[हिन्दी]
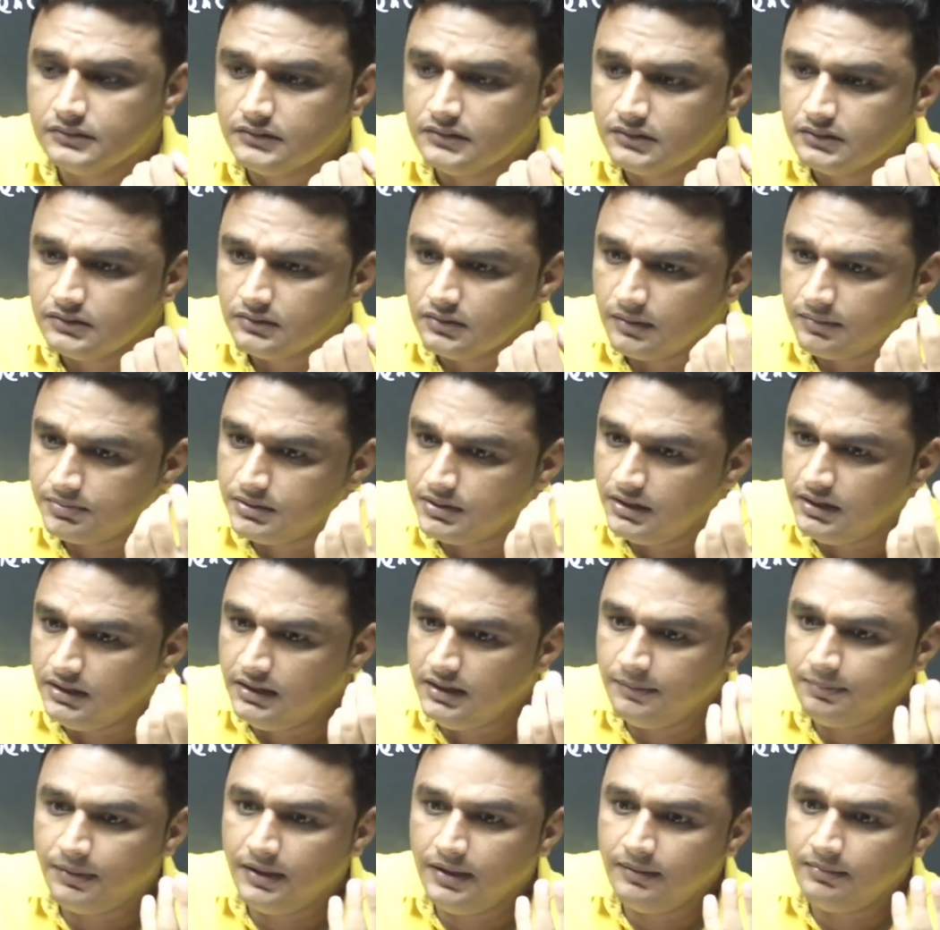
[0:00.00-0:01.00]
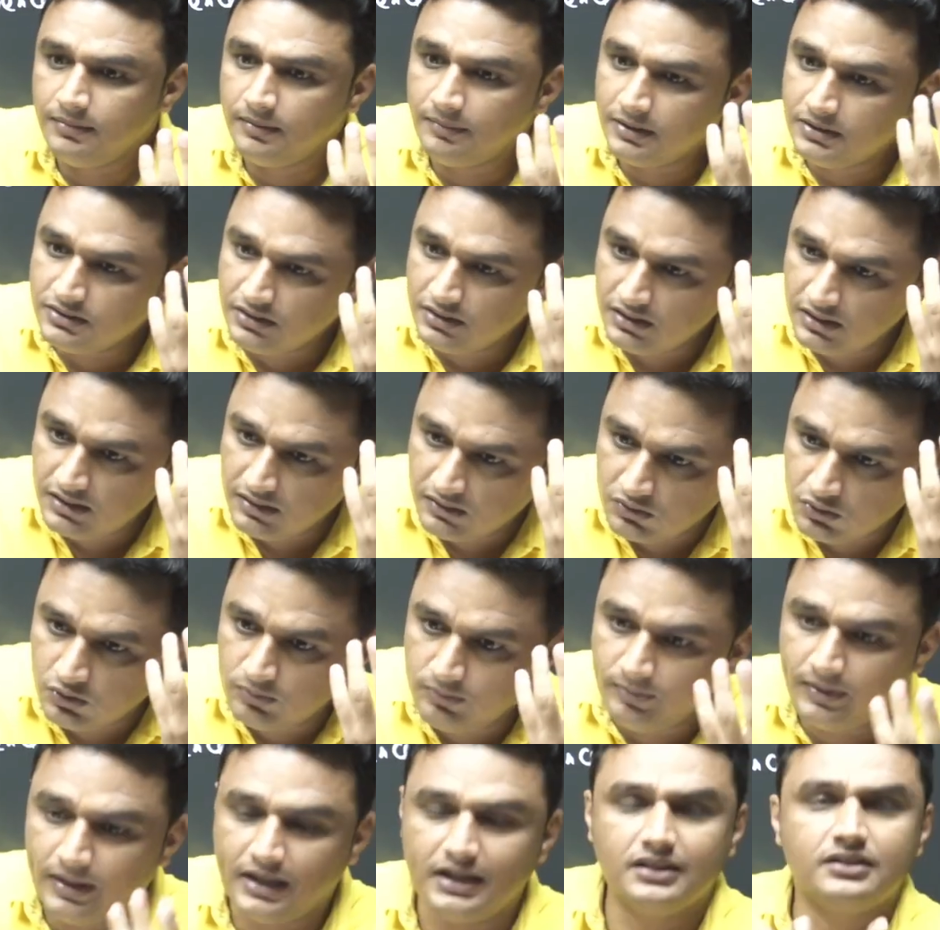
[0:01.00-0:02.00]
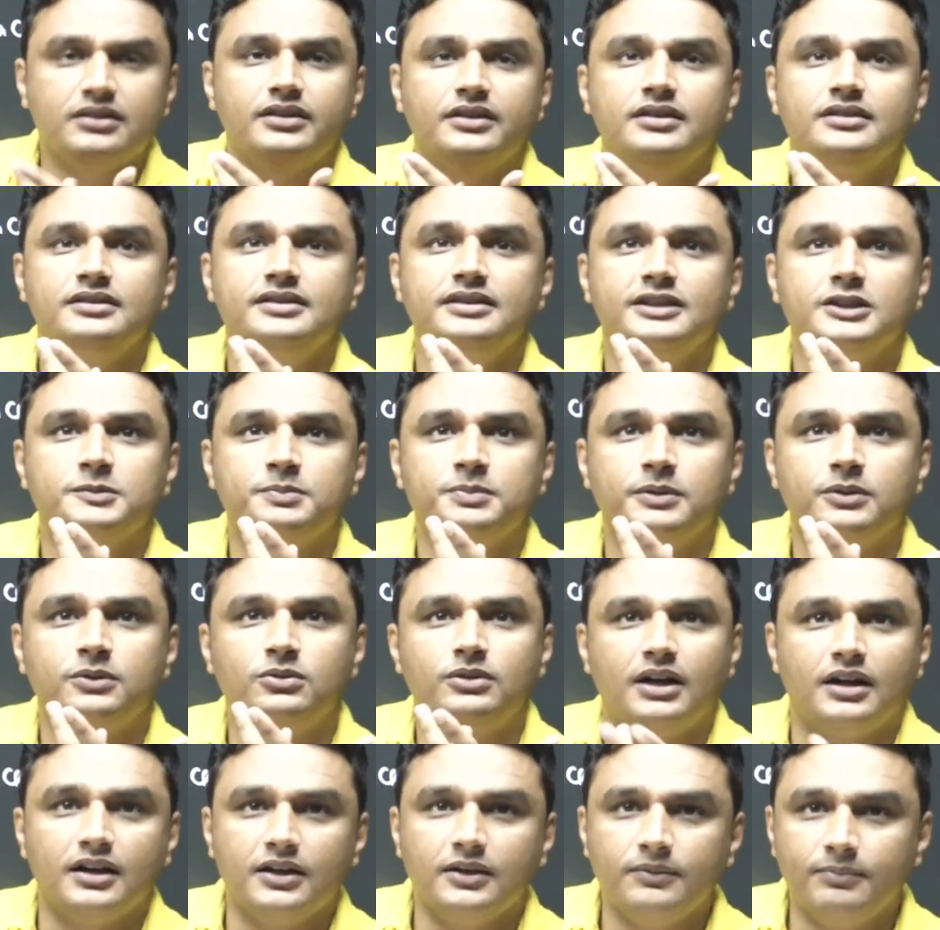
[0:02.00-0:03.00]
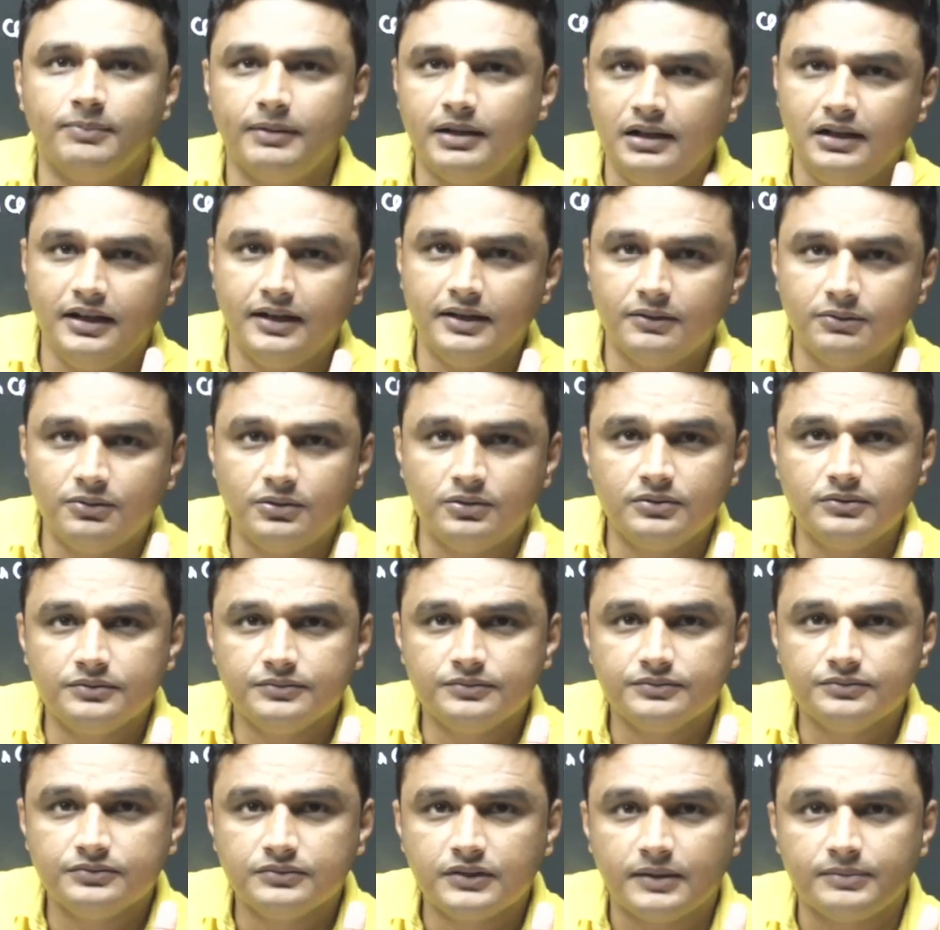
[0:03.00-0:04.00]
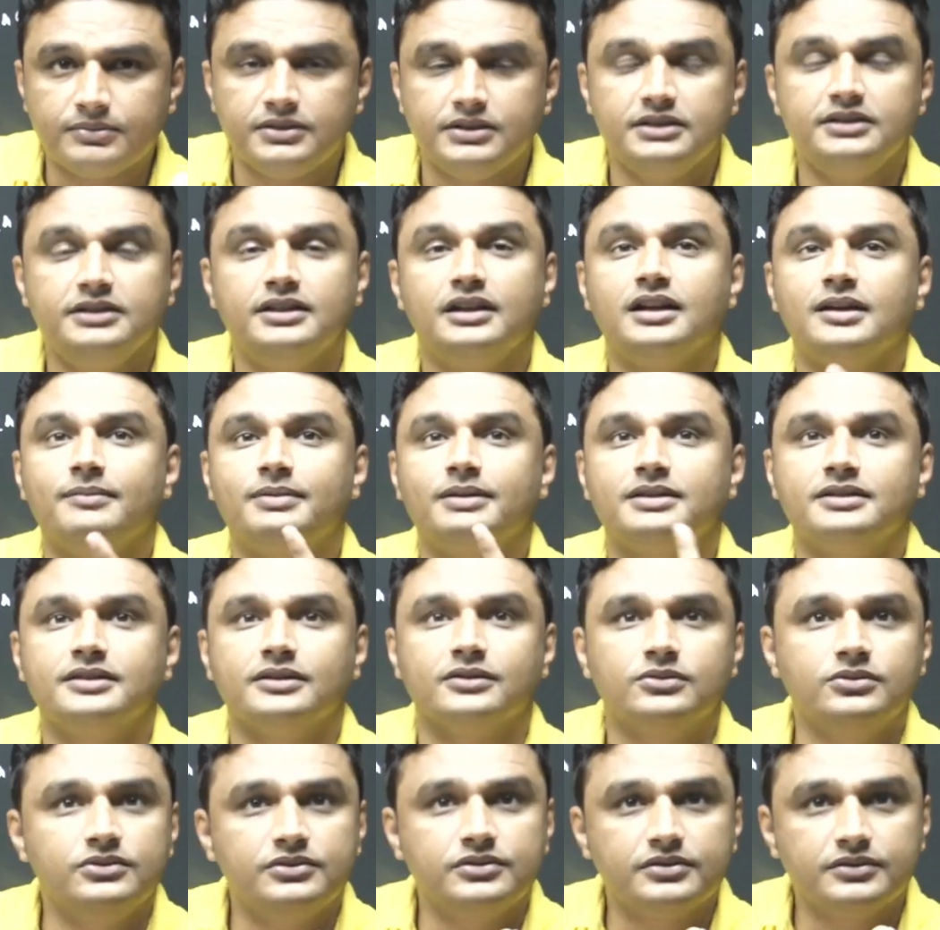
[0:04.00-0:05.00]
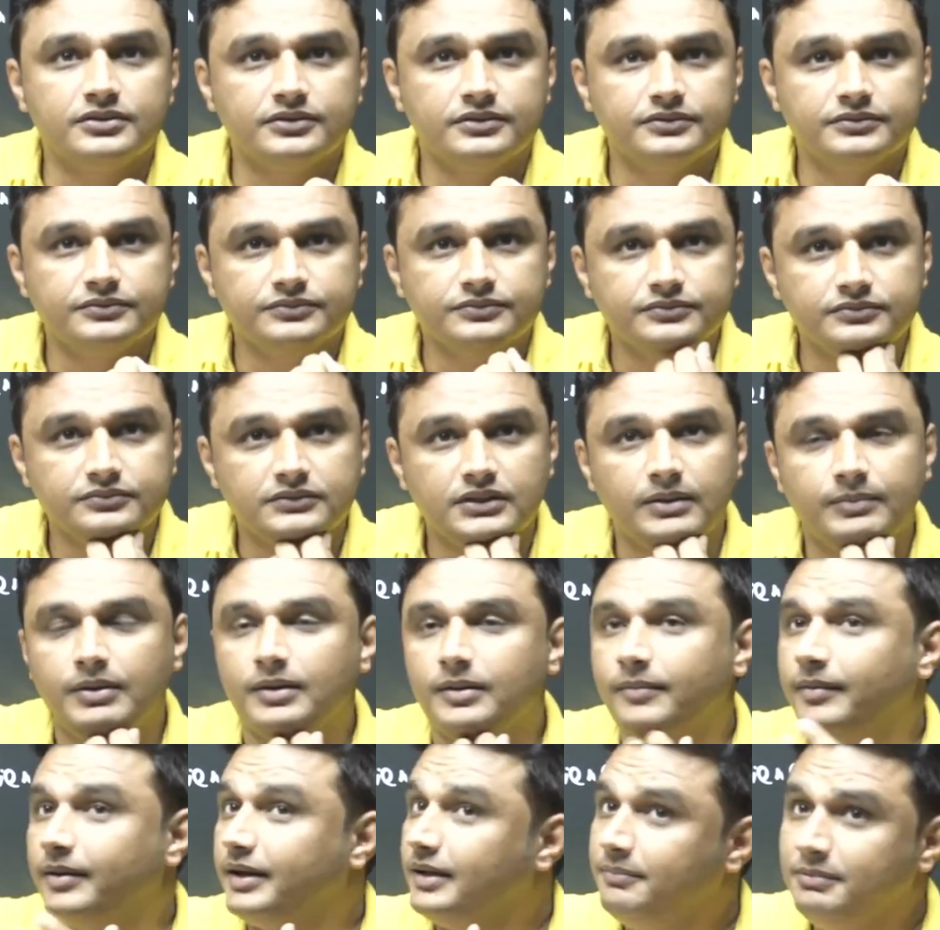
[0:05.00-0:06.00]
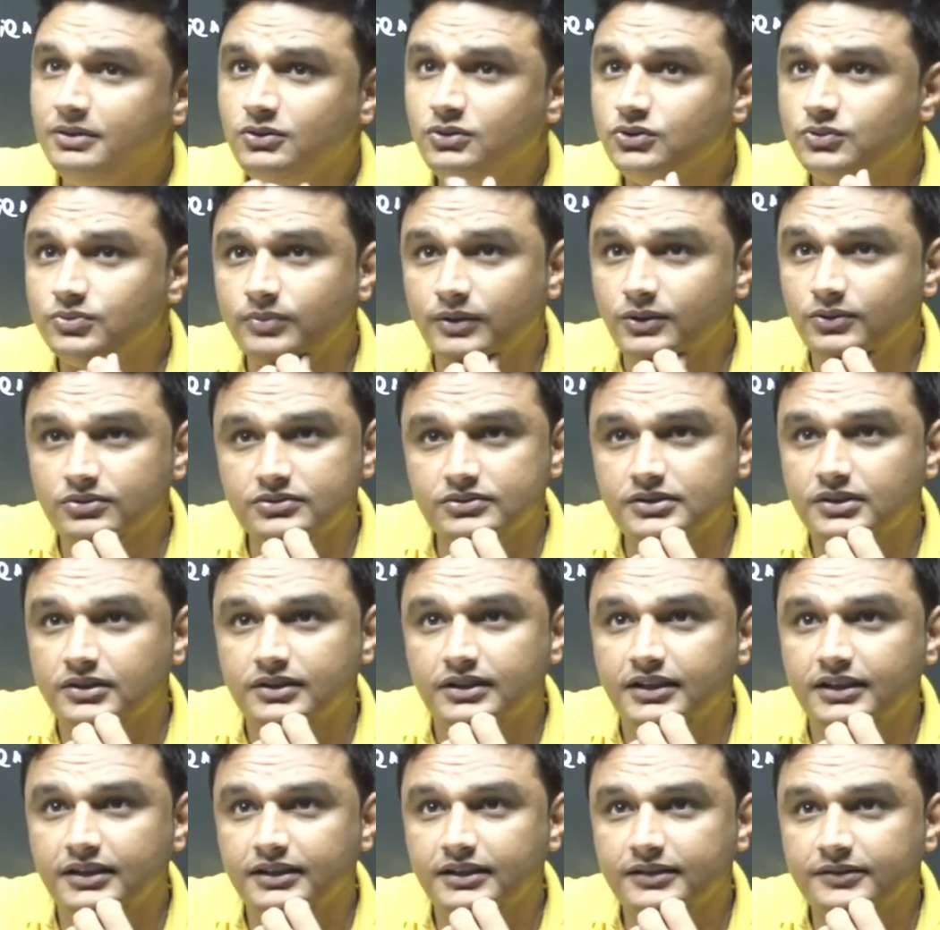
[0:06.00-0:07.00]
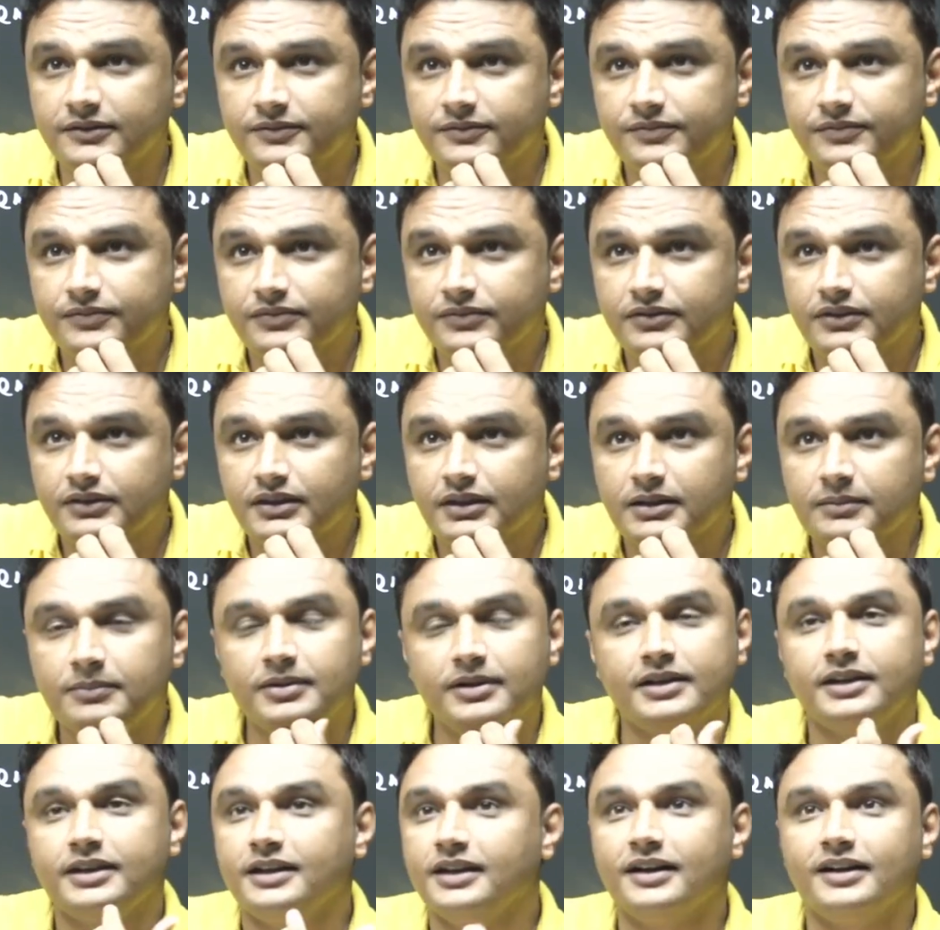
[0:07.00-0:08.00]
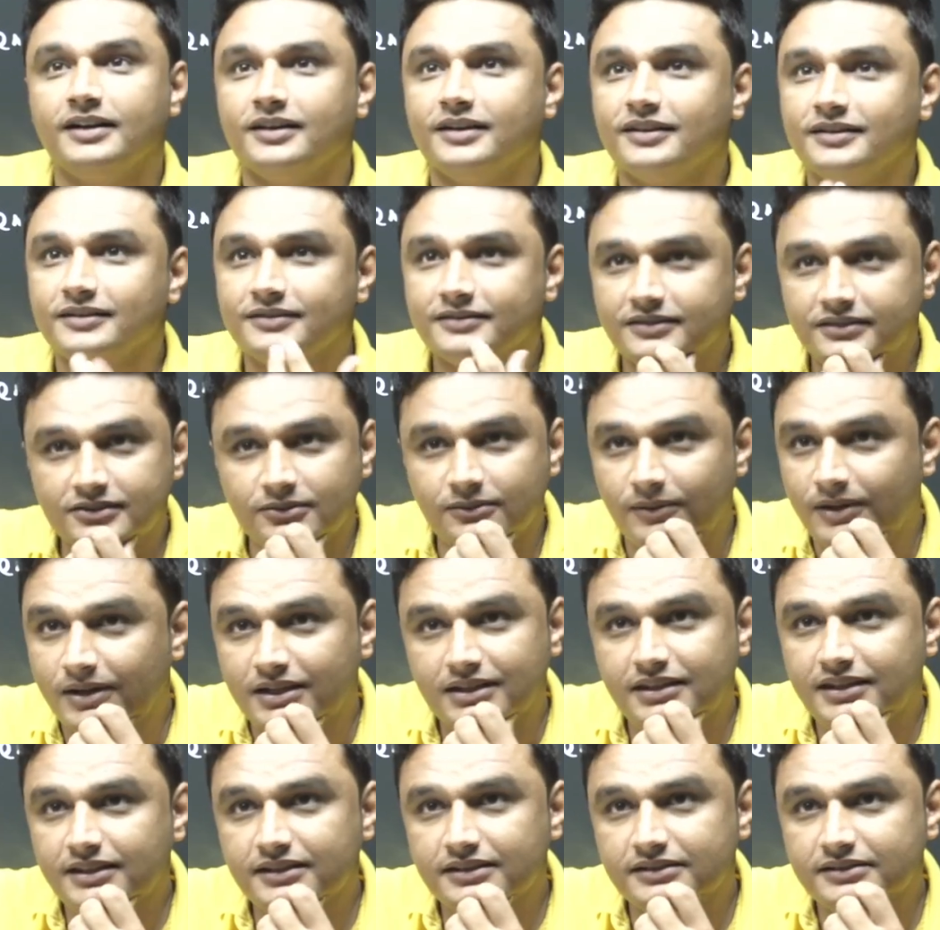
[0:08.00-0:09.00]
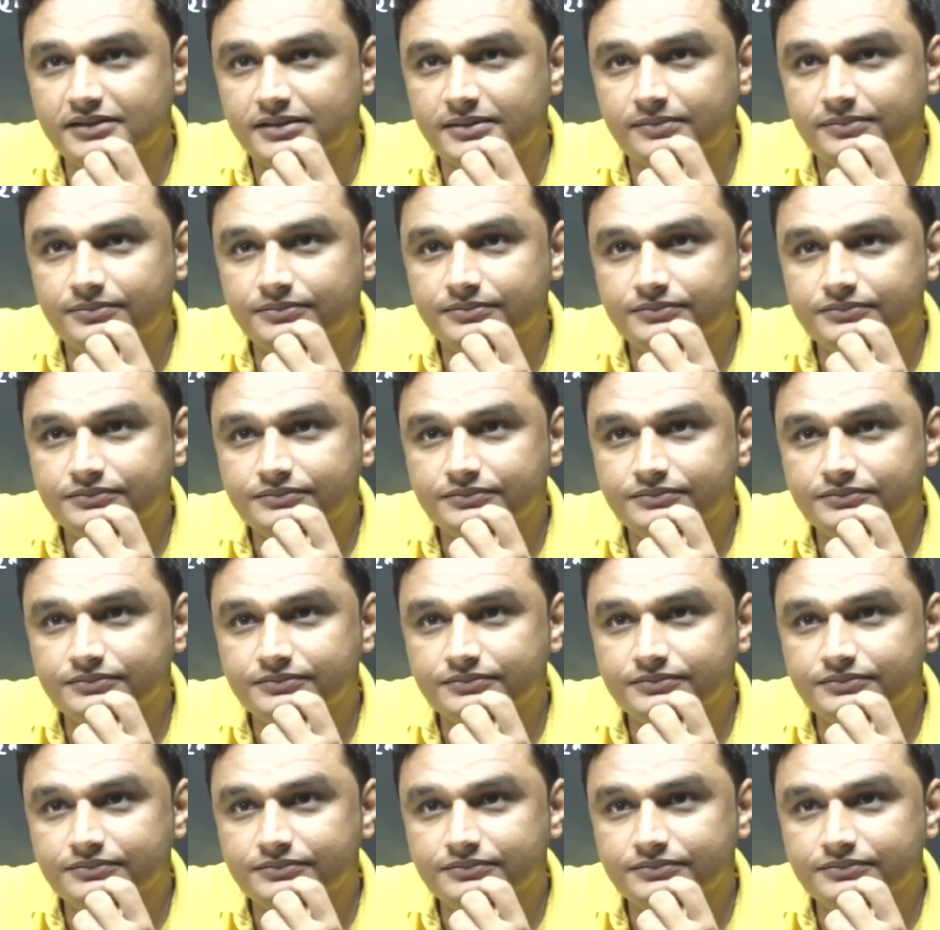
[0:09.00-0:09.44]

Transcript: अब सीटी परी में बच्चे ने खूब मेहनत करी जीएस पे उठा के पेल दिया वो अब सीजीएल का बच्चा खुश वो हमारे भी दुश्मनी उससे नहीं है बट यहाँ स्वार्थी है सब